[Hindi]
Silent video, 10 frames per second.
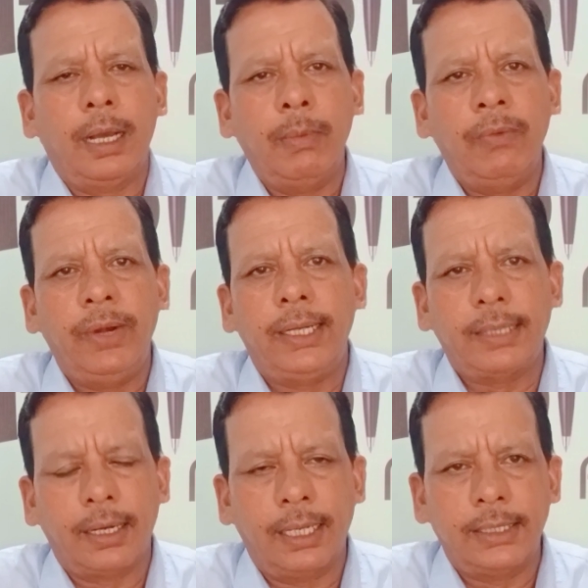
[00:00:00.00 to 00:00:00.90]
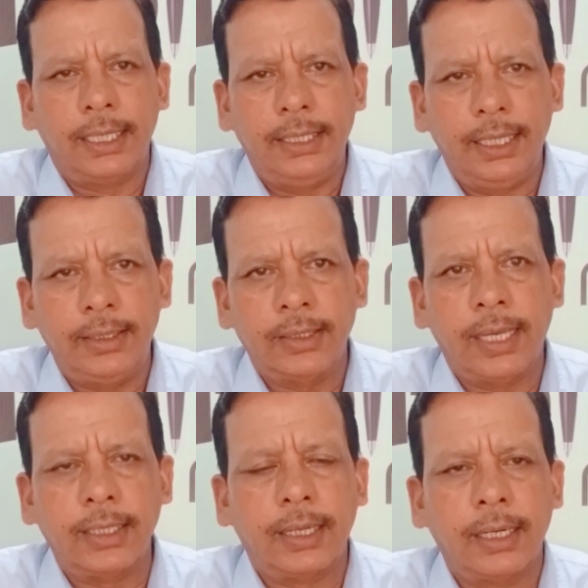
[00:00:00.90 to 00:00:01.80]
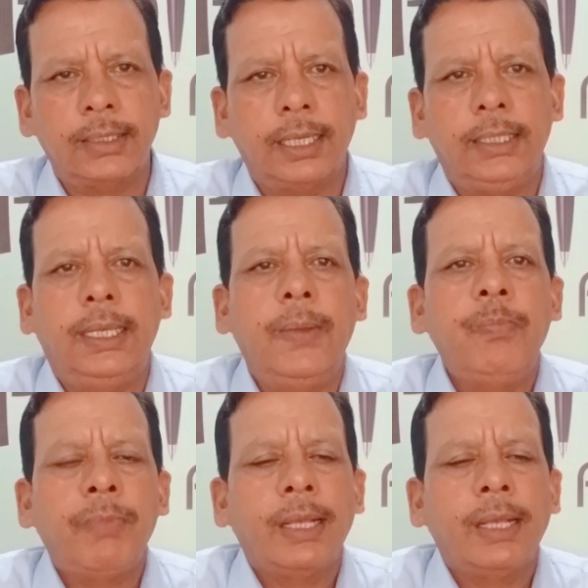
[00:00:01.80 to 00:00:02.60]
हमें वेट करना चाहिए इंतज़ार करना चाहिए